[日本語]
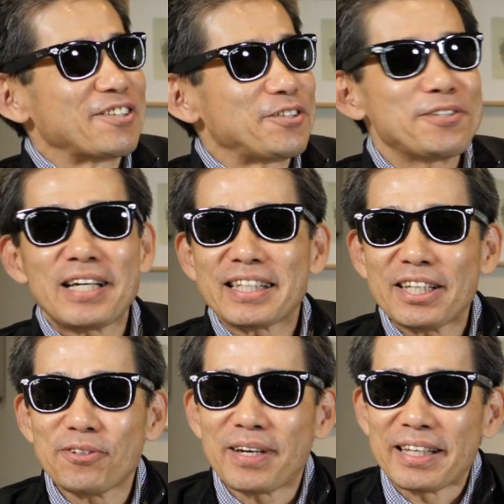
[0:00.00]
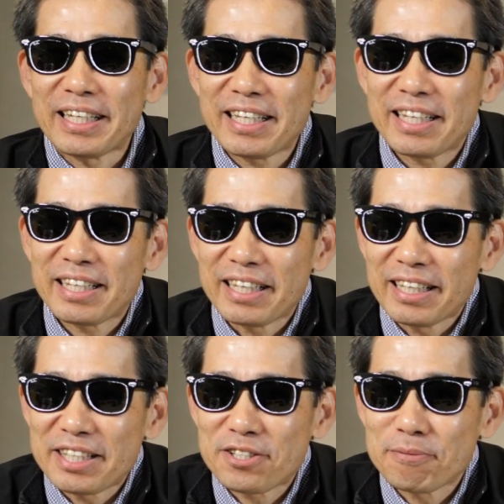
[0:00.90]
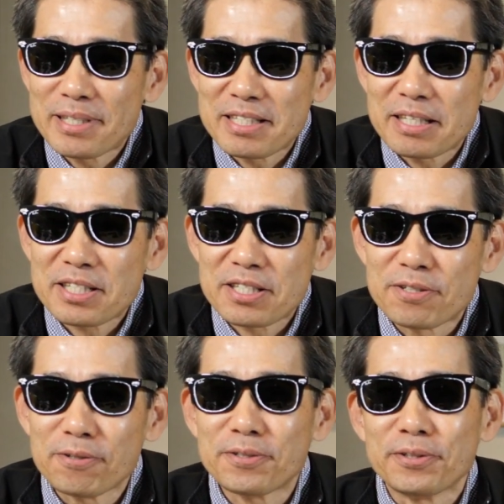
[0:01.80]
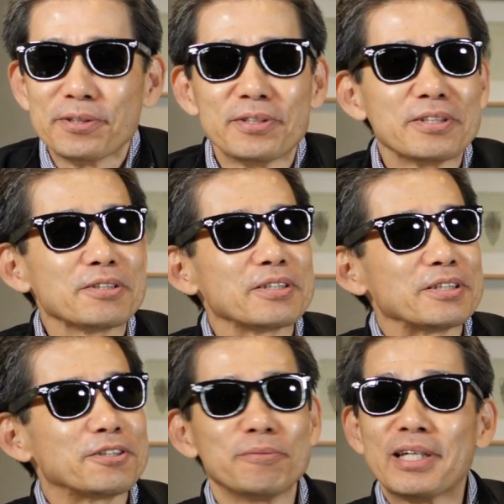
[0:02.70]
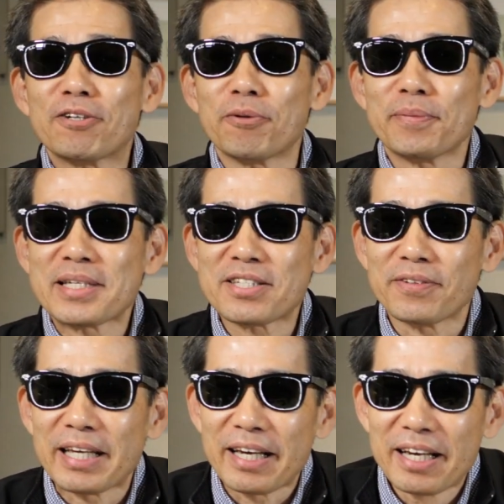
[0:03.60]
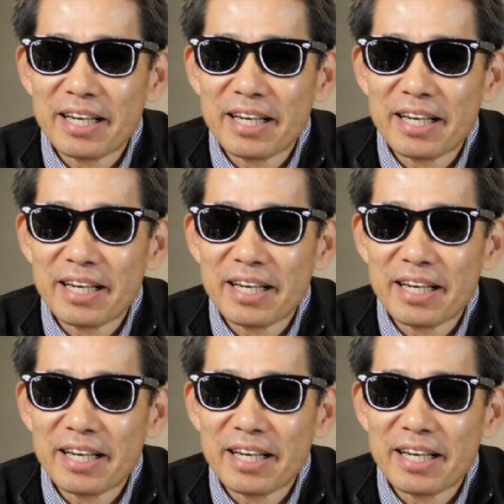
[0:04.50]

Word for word: 夕方とかね、週末はすごく車が混みますので、